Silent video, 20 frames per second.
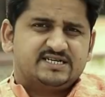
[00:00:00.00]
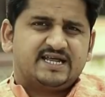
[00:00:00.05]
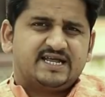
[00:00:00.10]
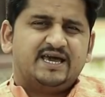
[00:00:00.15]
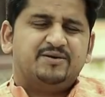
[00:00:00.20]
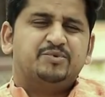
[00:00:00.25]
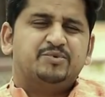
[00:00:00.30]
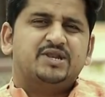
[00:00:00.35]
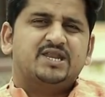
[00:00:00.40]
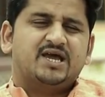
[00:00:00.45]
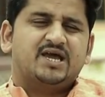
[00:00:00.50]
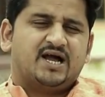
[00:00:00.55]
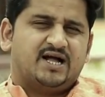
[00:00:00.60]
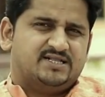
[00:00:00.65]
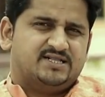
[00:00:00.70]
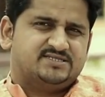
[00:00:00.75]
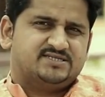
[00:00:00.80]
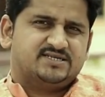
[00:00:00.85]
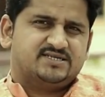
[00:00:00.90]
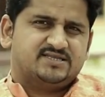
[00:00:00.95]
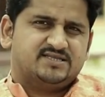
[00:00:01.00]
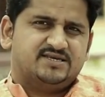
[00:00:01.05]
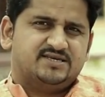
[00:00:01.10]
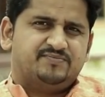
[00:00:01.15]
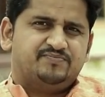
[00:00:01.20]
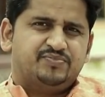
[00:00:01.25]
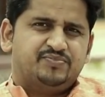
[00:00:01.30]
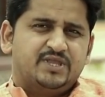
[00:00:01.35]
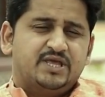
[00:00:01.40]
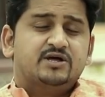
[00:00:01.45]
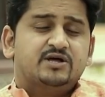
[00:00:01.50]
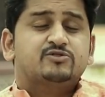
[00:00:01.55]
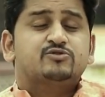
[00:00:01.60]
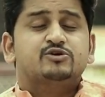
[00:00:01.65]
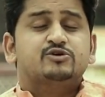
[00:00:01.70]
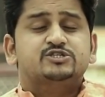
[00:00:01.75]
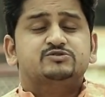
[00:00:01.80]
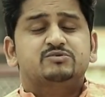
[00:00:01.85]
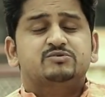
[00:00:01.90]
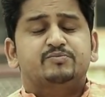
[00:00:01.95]
की टाइमिंग निकाल सकते हैं
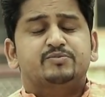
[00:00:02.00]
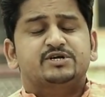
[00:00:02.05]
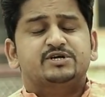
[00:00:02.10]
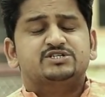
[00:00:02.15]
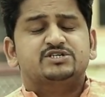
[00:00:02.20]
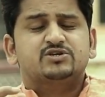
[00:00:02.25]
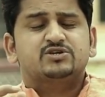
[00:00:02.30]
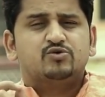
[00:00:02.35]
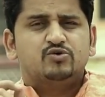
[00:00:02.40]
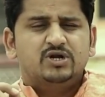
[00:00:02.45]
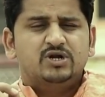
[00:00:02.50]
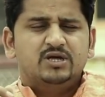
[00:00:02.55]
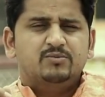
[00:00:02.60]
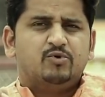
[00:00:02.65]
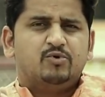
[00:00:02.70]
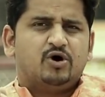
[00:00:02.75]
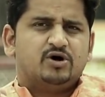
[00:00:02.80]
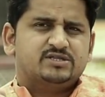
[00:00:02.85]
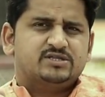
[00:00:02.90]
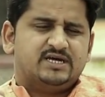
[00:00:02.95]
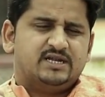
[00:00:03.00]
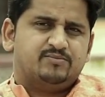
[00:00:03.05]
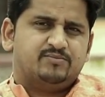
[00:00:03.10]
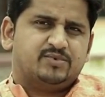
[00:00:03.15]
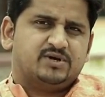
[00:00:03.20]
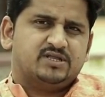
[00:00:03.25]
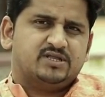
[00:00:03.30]
तो इसमें प्रश्न कुंडली बहुत हेल्प